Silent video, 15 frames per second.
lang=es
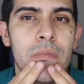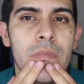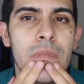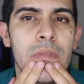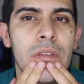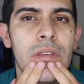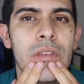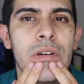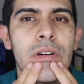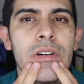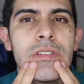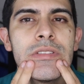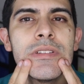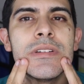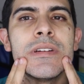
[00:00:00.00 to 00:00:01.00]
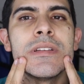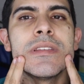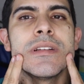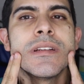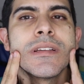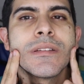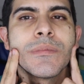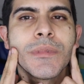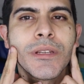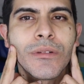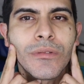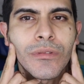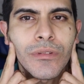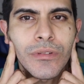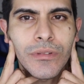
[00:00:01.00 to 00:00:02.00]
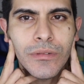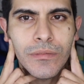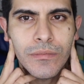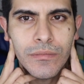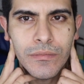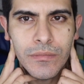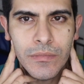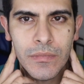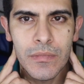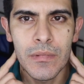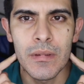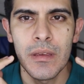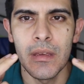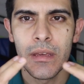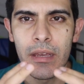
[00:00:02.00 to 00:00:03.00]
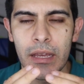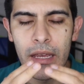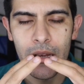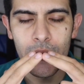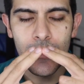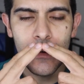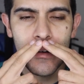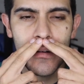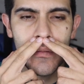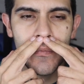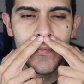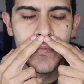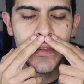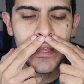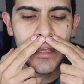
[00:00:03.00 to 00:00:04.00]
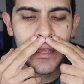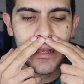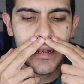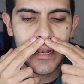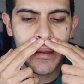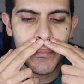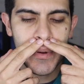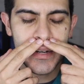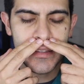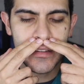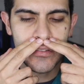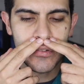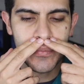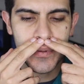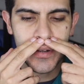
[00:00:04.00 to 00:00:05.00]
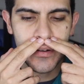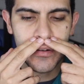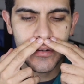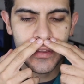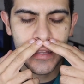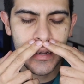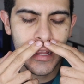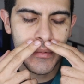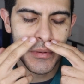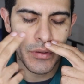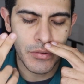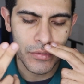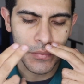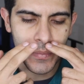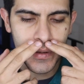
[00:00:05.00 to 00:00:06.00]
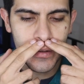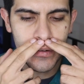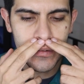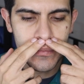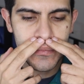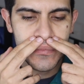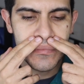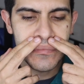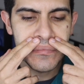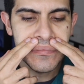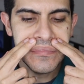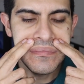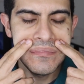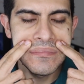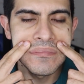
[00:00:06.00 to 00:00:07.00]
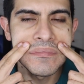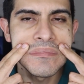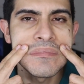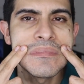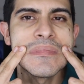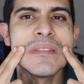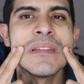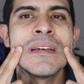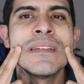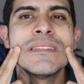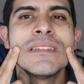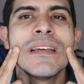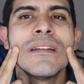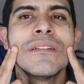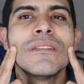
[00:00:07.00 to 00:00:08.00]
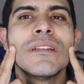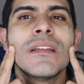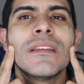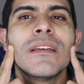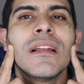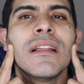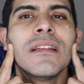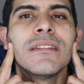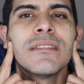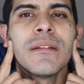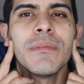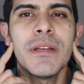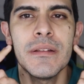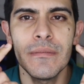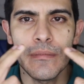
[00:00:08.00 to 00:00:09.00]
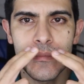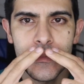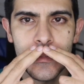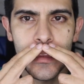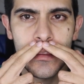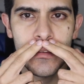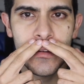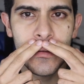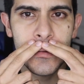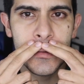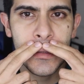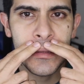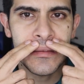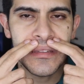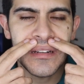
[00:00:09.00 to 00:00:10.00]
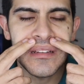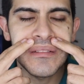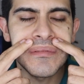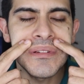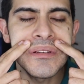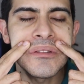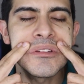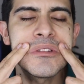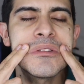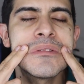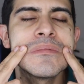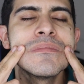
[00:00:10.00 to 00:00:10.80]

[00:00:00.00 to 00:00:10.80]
De 2 a 3 minutos. Y luego de la parte superior del labio superior hacia los laterales también. De 2 a 3 minutos.